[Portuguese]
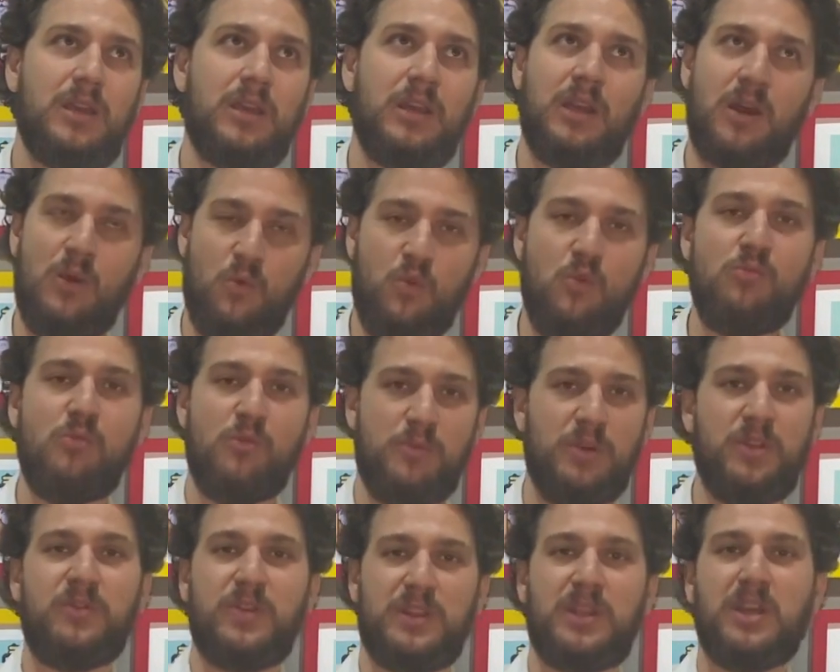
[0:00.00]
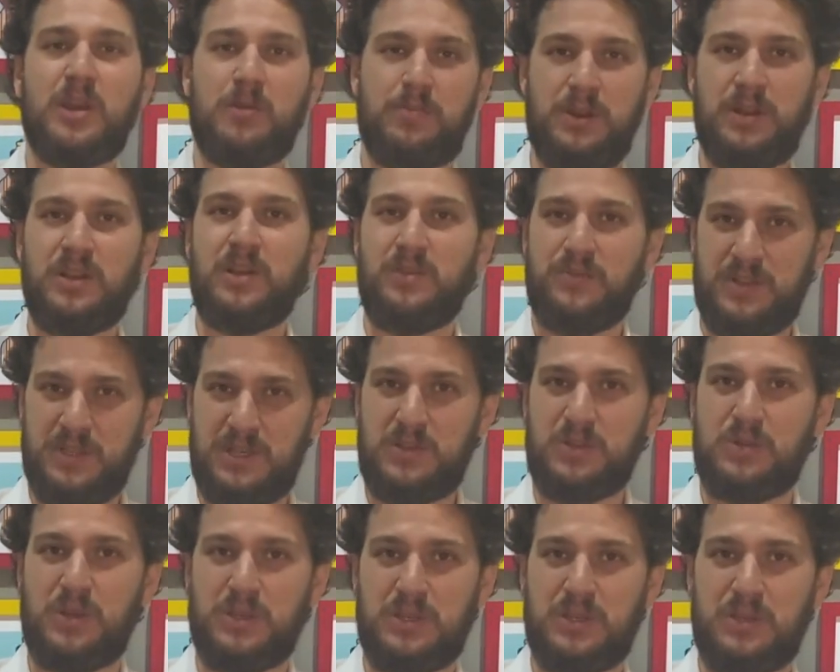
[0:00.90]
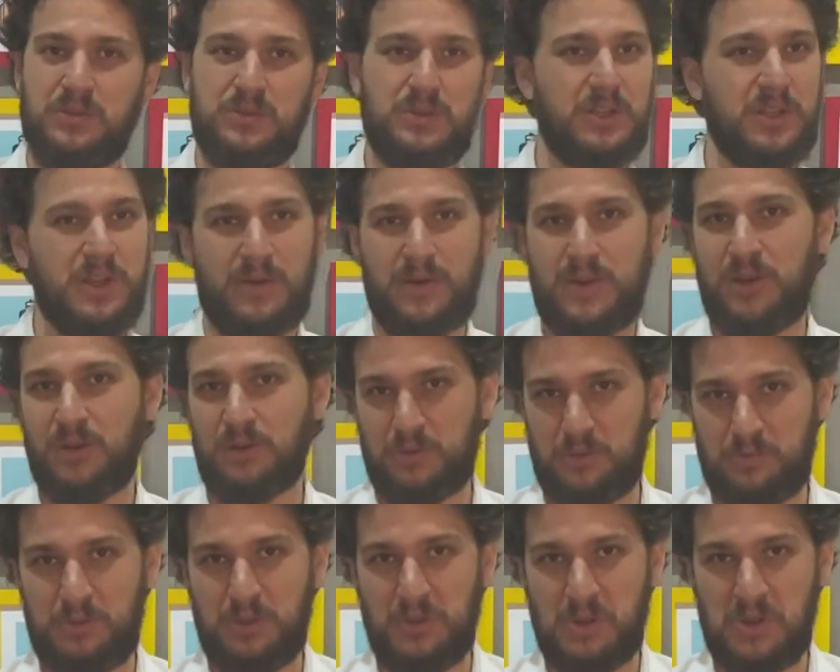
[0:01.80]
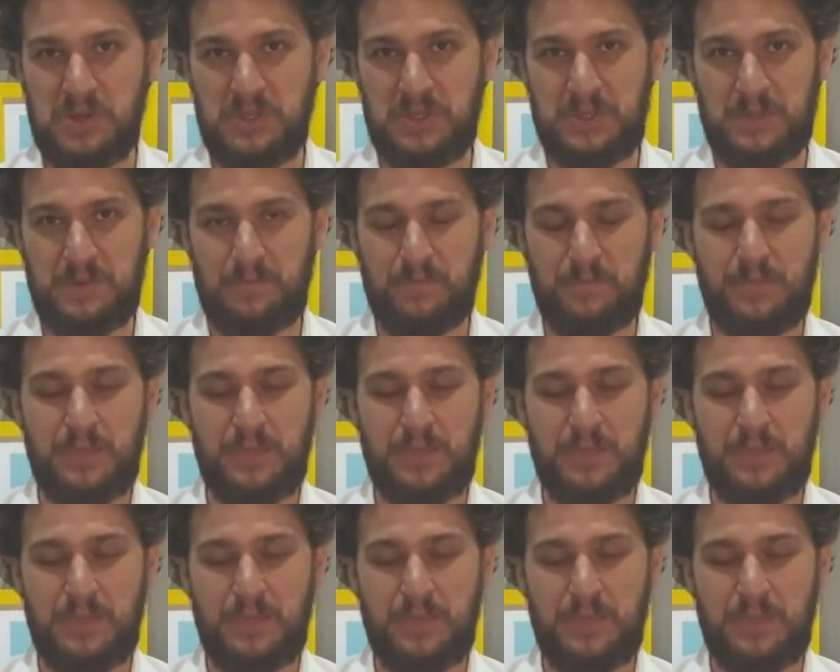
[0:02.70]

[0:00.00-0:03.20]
em algum momento, vai ter que aprender a fazer sozinho, se não é auto-hipnose.